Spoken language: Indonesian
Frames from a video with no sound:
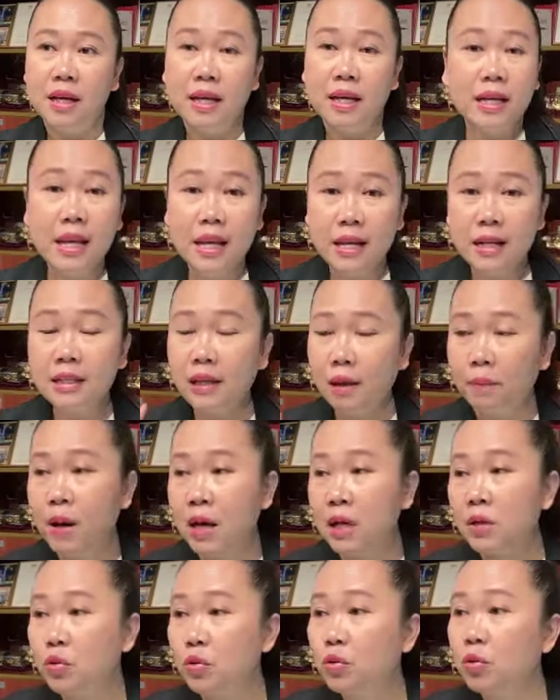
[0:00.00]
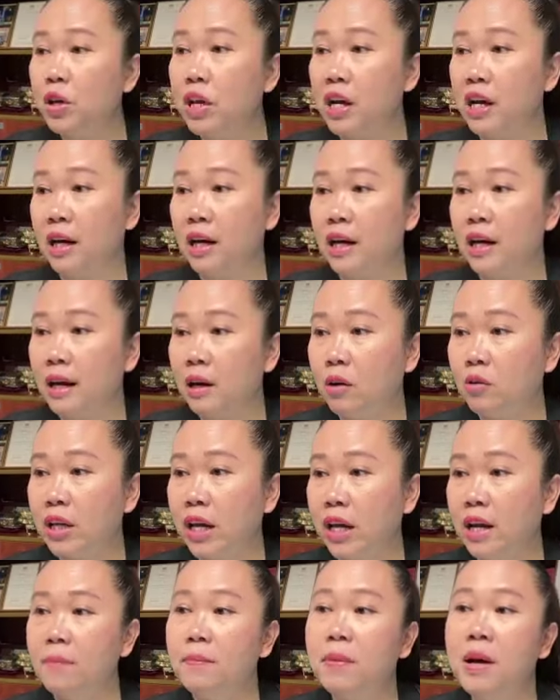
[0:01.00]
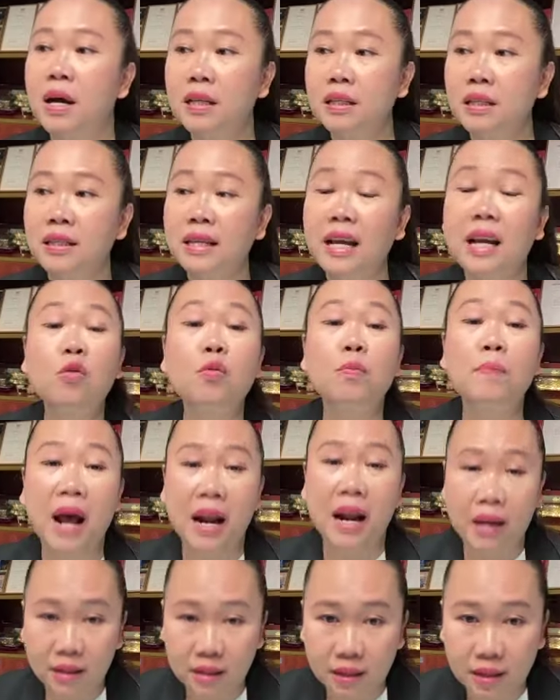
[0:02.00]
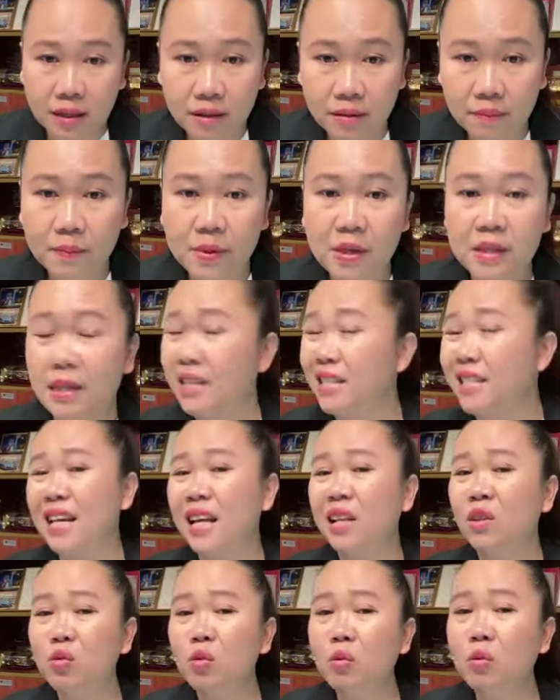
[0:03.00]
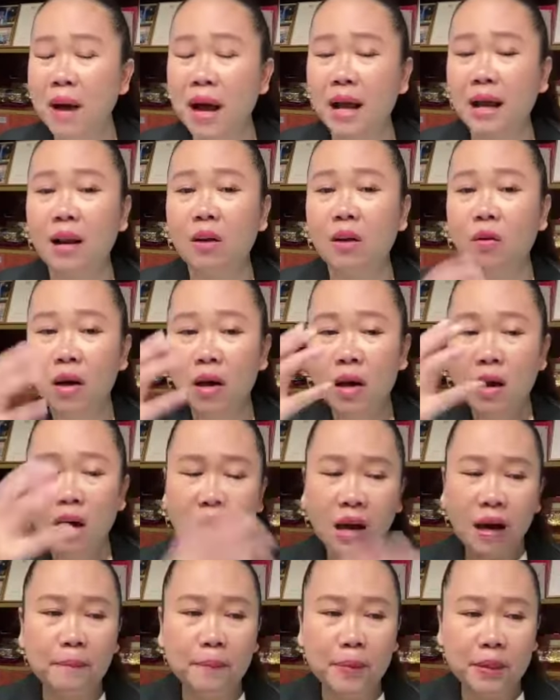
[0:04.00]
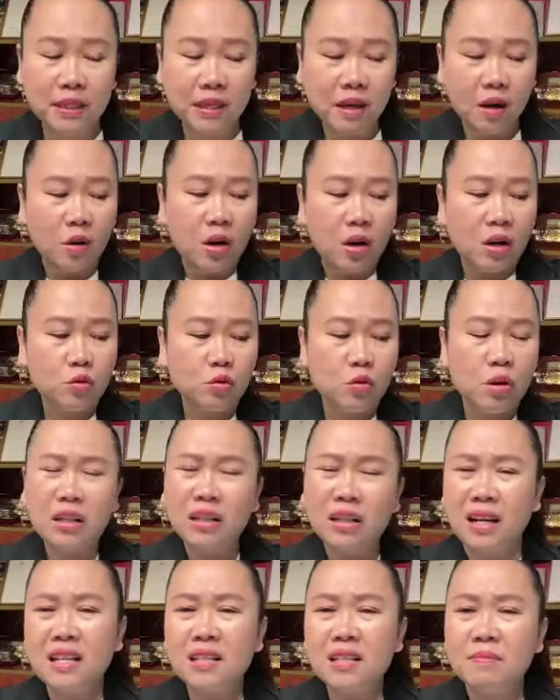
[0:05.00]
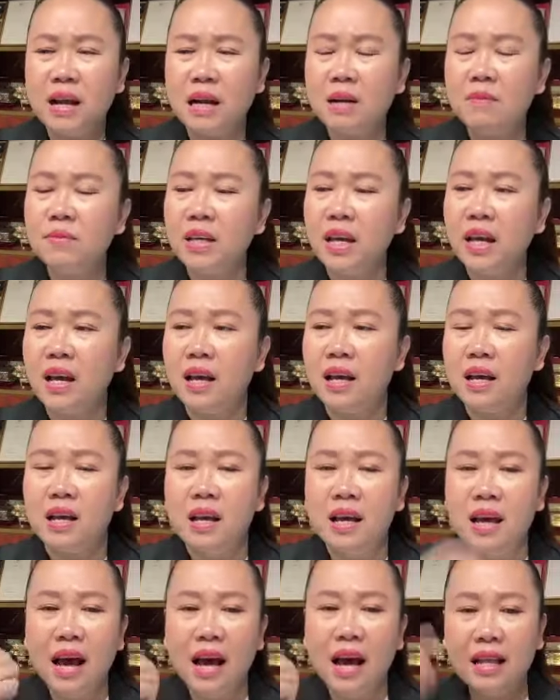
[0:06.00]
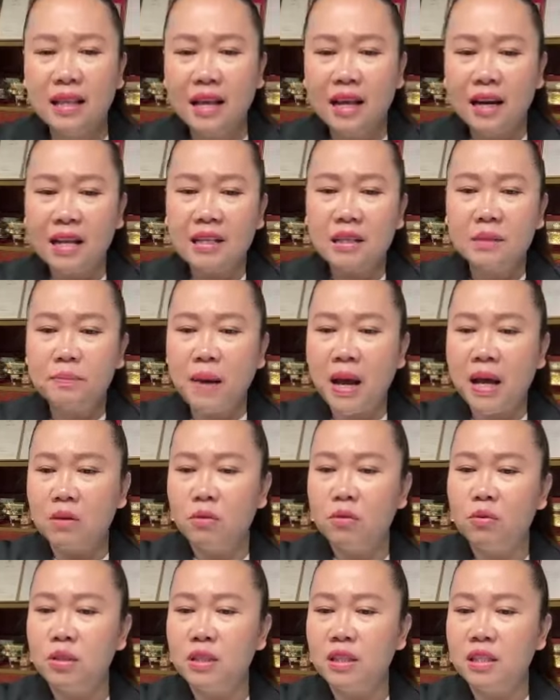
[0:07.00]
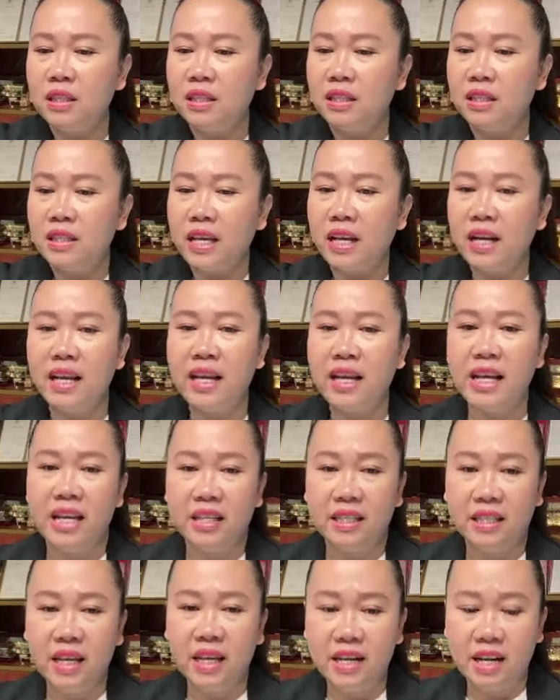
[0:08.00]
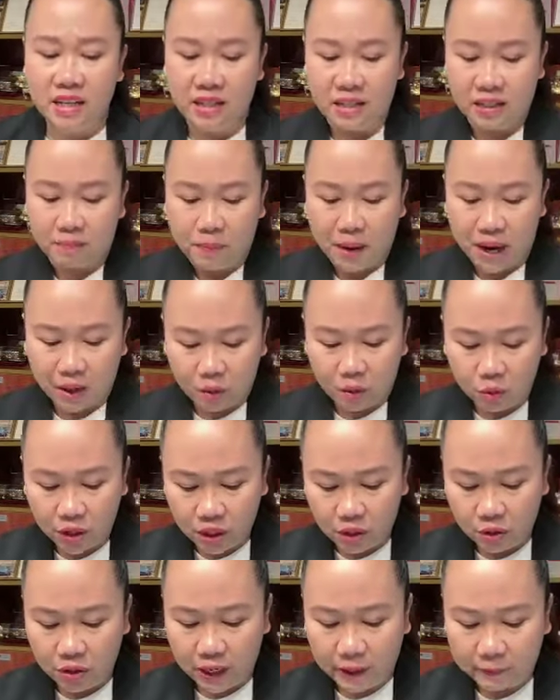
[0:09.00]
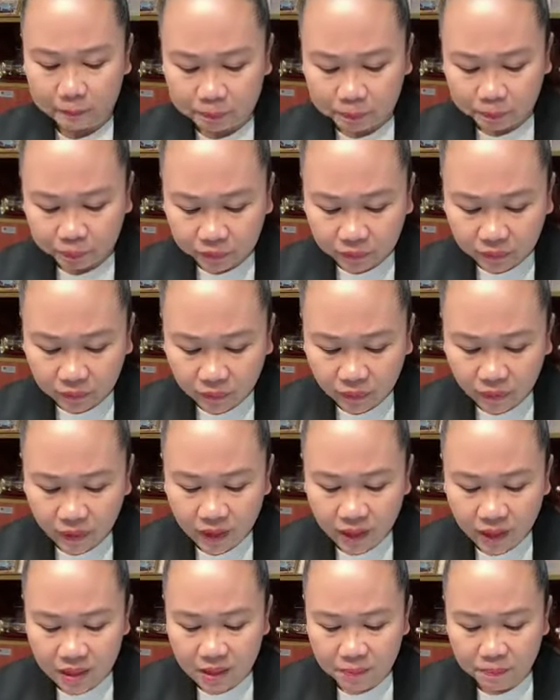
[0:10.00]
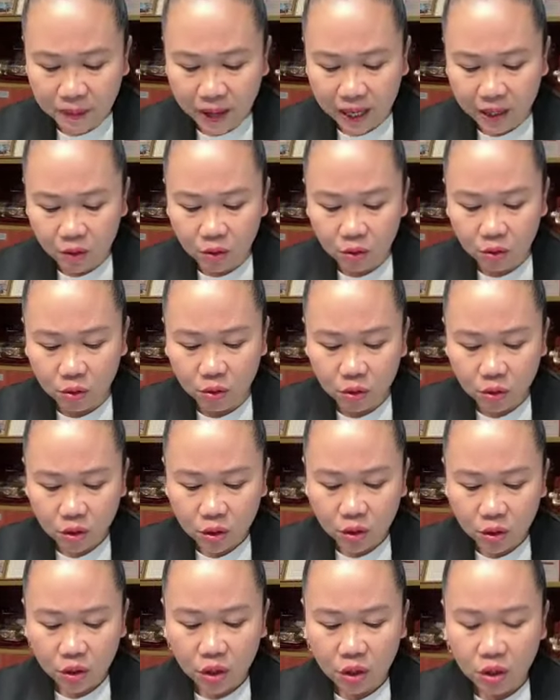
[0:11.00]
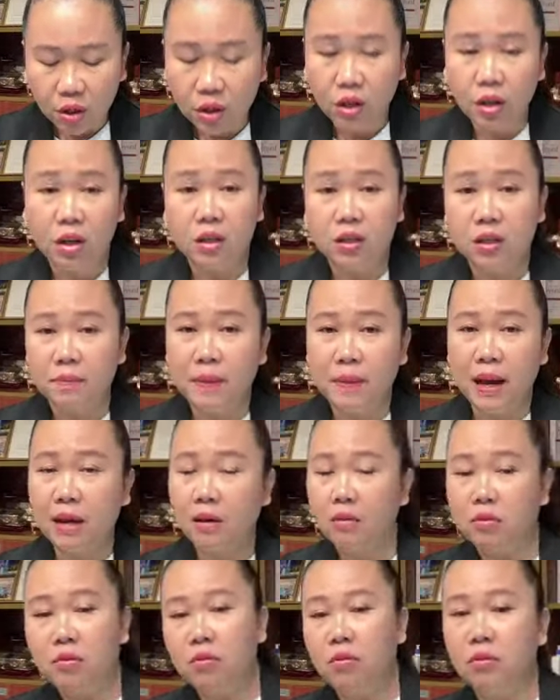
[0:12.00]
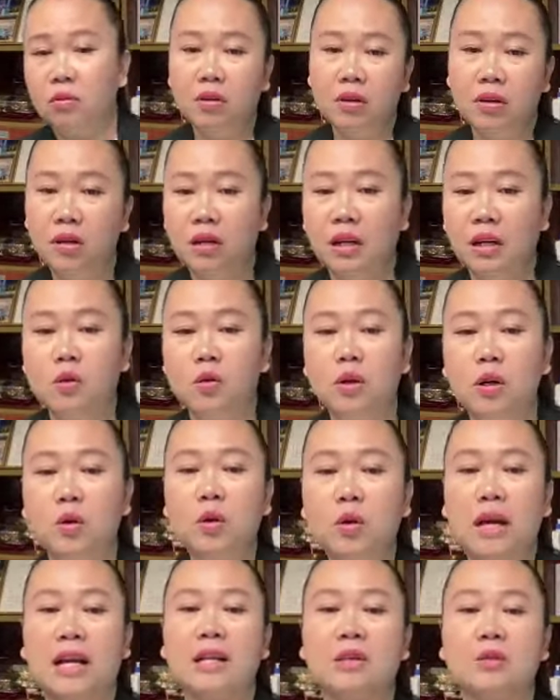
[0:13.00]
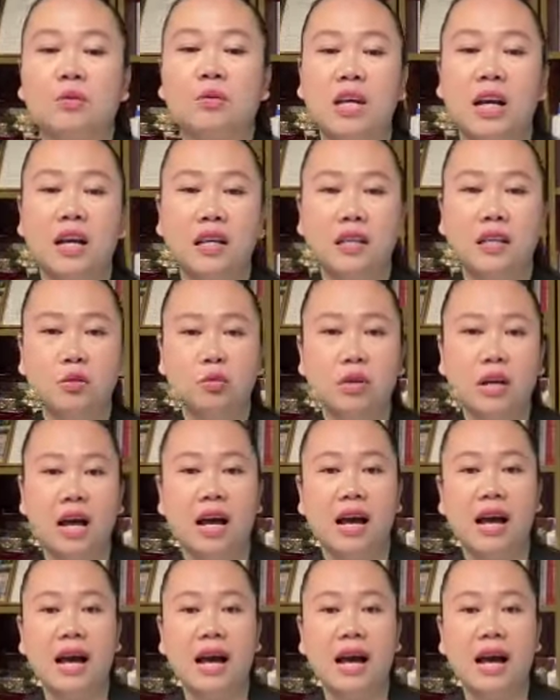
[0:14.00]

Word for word: Ini ini saya bahas dulu ya karena kalau saya nggak bahas saya lupa nanti. Biasanya saya tuh lupa kalau habis orang curhat karena semalam saya antara separuh sele dan separuh itu ya separuh uh, separuh ngeluh-ngeluh karena sudah sudah